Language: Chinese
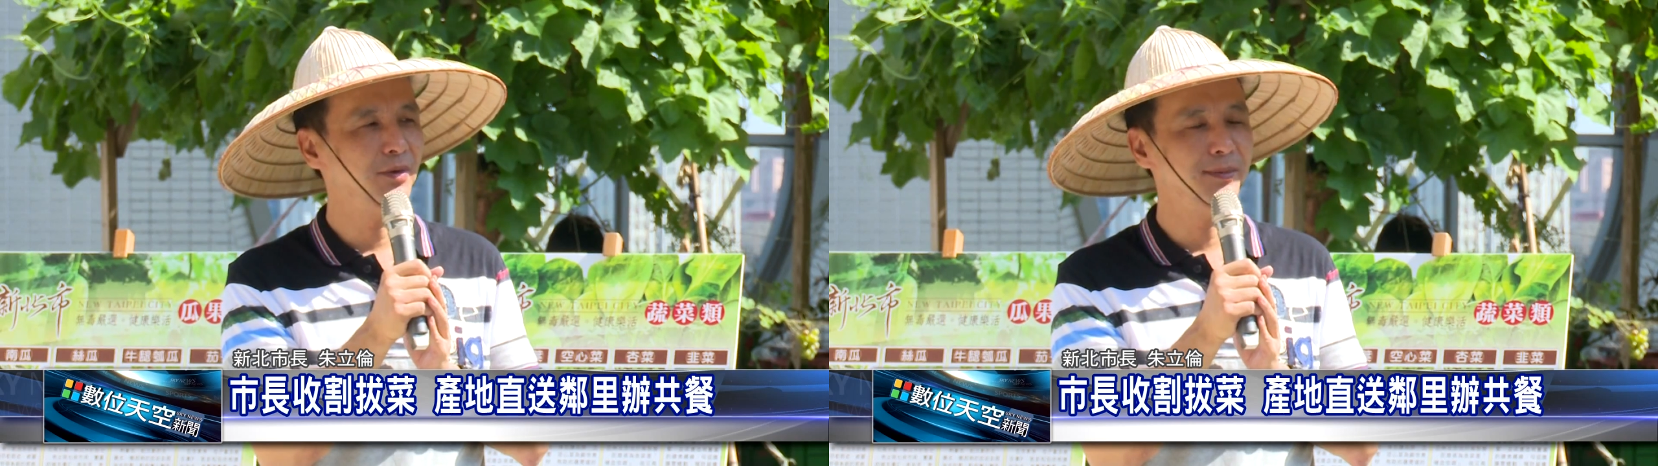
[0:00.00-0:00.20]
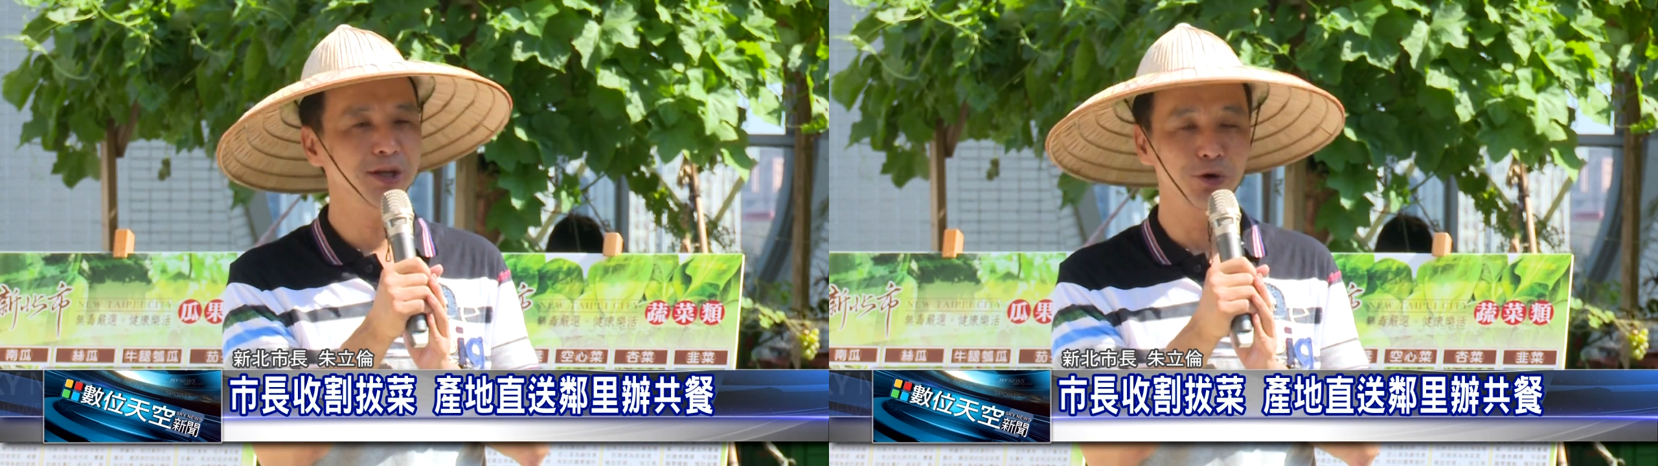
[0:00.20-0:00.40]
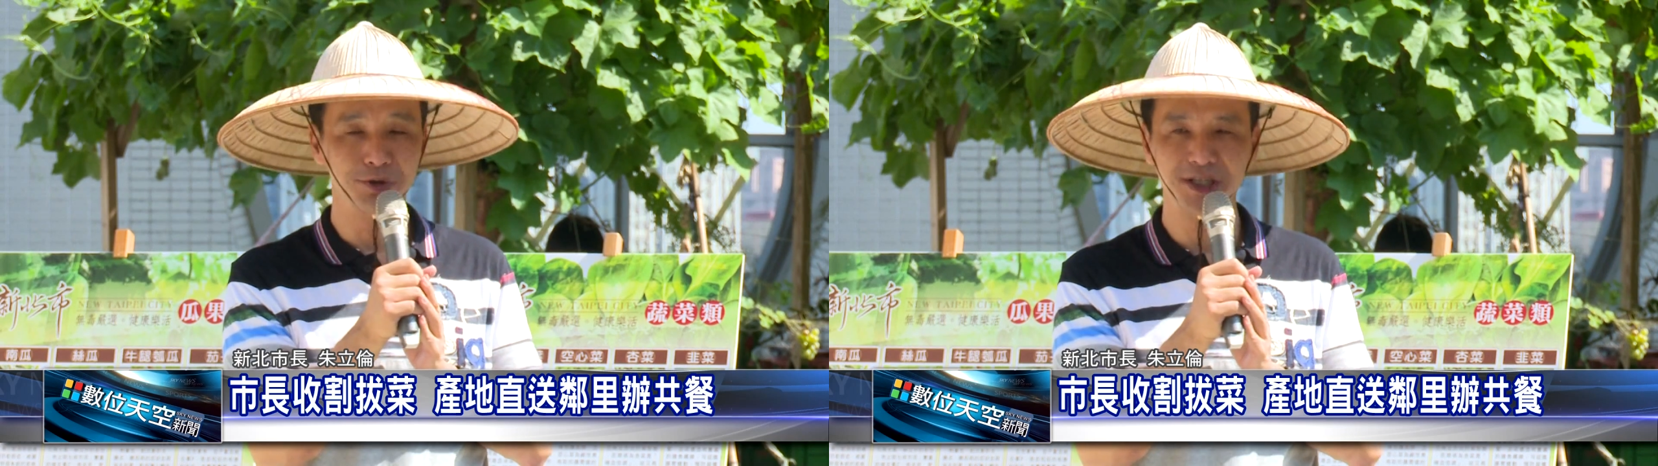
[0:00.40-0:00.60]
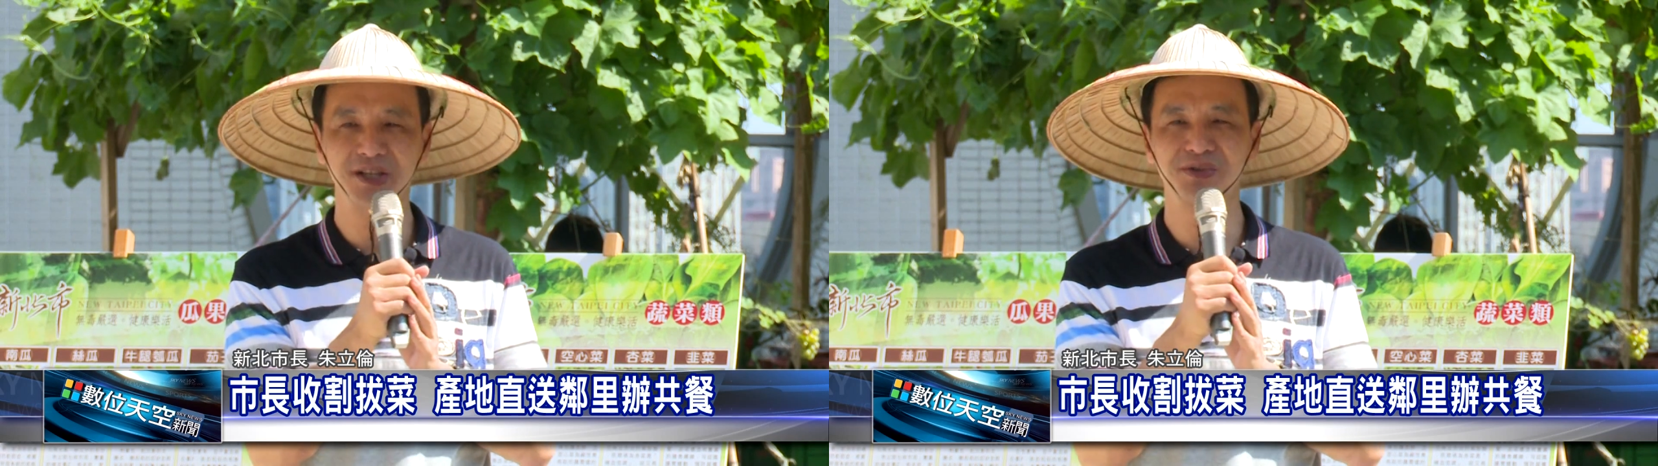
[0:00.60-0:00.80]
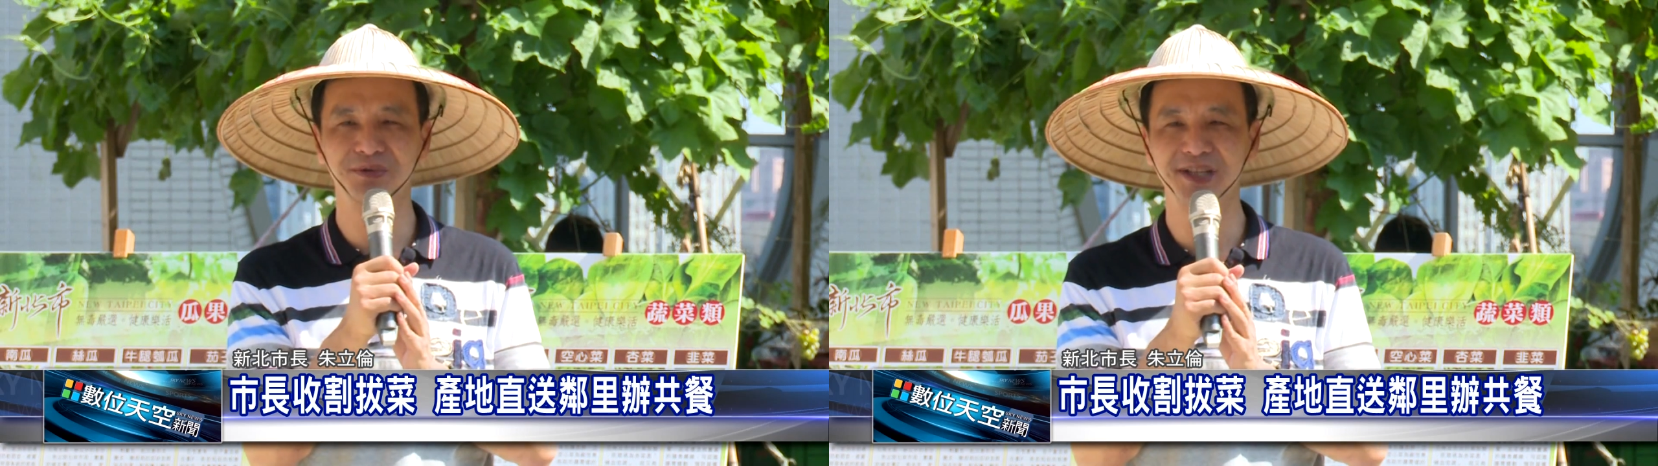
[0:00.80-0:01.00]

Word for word: 我们有机蔬